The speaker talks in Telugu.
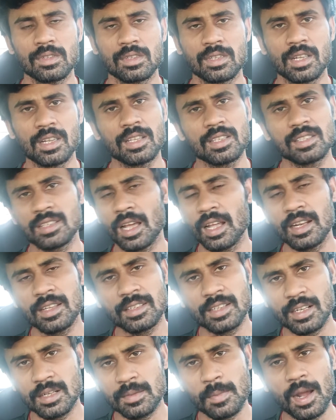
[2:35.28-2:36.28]
సరే
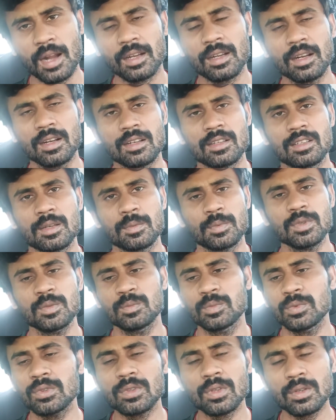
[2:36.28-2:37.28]
ఈశానించన్న మాట్లాడేటప్పుడు
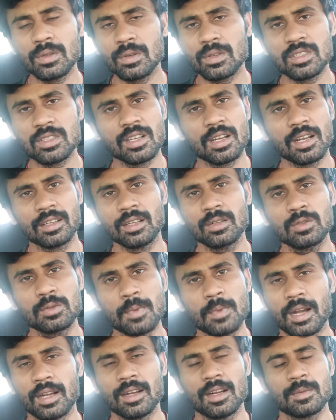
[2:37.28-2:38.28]
ఈ బూతుల గురించి గట్రా
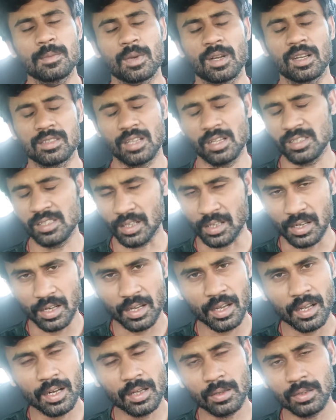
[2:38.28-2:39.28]
నువ్వు మాట్లాడు మాకు చాలా
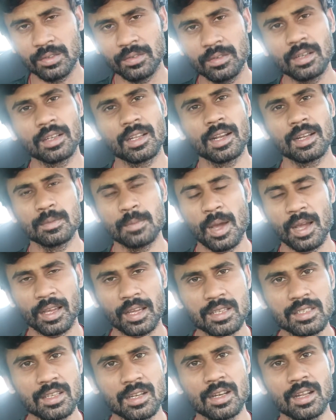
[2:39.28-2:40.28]
చండాలంగా ఉంది వినటానికి
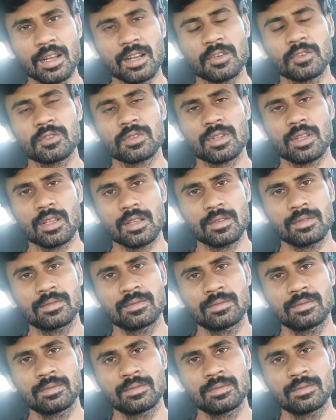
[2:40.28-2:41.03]
మాకే చండాలంగా ఉంది